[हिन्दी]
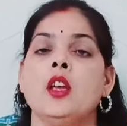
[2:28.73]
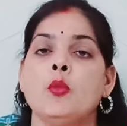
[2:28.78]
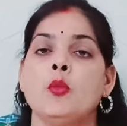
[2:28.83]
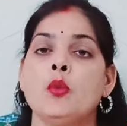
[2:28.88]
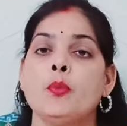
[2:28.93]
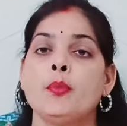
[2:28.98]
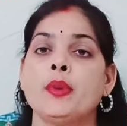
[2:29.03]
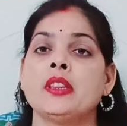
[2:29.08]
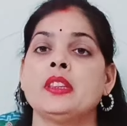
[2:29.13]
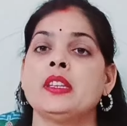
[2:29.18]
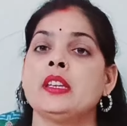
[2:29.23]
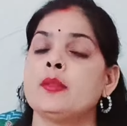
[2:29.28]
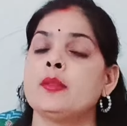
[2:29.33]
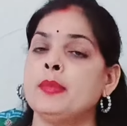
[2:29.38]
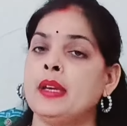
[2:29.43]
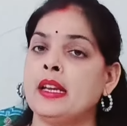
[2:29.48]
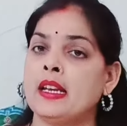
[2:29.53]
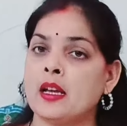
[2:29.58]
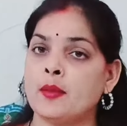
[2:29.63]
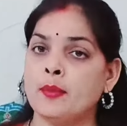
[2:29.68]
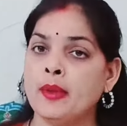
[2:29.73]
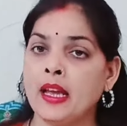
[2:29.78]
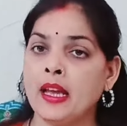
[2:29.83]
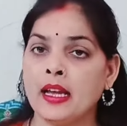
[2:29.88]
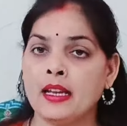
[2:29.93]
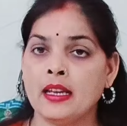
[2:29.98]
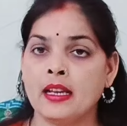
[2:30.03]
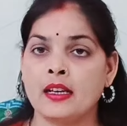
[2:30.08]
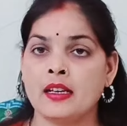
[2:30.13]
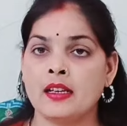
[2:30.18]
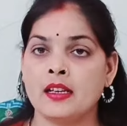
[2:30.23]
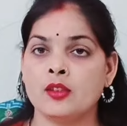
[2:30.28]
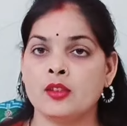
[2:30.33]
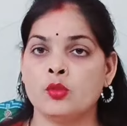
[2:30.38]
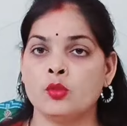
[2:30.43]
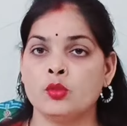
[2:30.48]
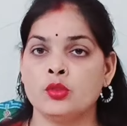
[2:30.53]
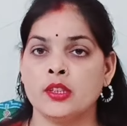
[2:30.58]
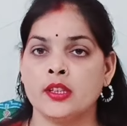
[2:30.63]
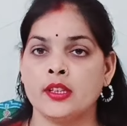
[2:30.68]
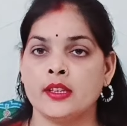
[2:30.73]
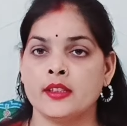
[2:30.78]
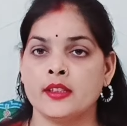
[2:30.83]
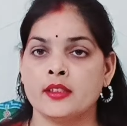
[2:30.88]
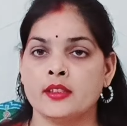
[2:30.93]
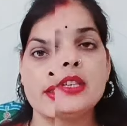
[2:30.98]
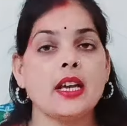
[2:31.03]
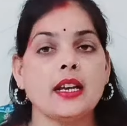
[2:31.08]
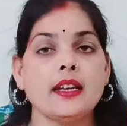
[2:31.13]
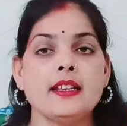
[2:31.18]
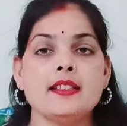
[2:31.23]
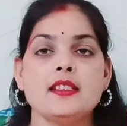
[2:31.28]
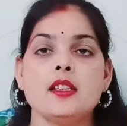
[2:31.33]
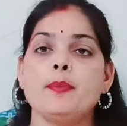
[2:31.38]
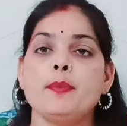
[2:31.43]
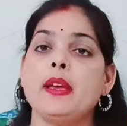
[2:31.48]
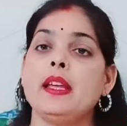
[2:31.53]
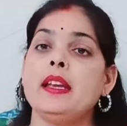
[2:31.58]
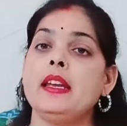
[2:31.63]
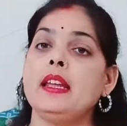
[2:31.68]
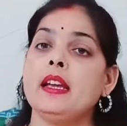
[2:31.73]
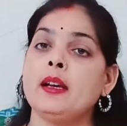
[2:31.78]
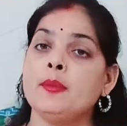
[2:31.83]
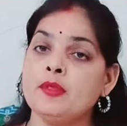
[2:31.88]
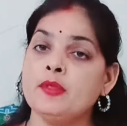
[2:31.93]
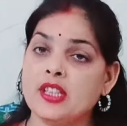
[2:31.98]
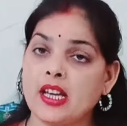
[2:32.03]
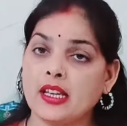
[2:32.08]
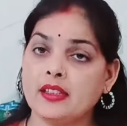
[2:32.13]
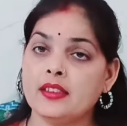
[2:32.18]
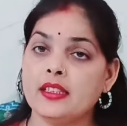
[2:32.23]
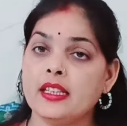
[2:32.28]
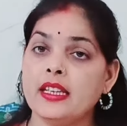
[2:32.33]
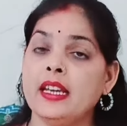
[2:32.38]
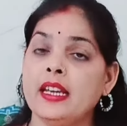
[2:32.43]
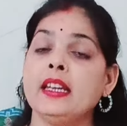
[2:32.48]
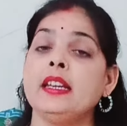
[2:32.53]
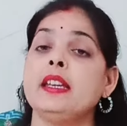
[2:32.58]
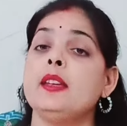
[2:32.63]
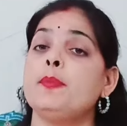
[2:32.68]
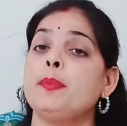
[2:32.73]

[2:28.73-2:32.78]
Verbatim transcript: वो प्रत्येक महिला में अलग अलग होते हैं ये सब जानने से पहले हम जानते हैं कि